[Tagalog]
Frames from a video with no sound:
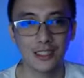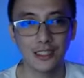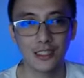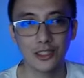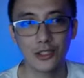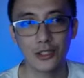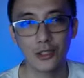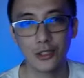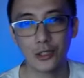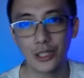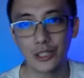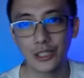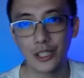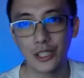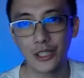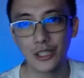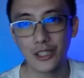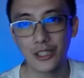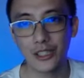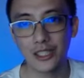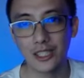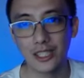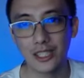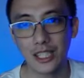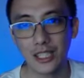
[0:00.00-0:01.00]

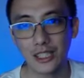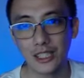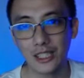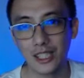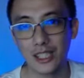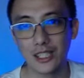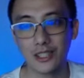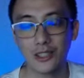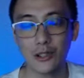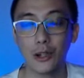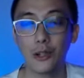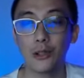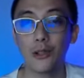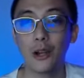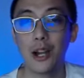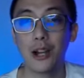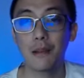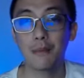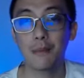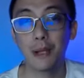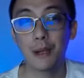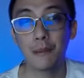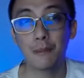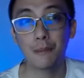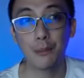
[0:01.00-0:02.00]
Schrodinger's kitty. So ano nga
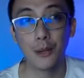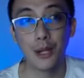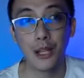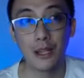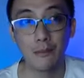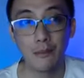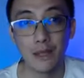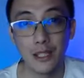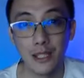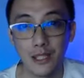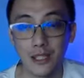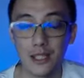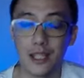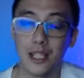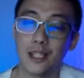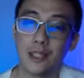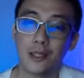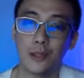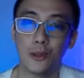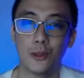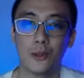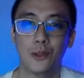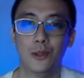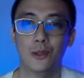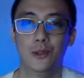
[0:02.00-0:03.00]
ba yung premise
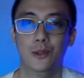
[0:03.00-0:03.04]
nito?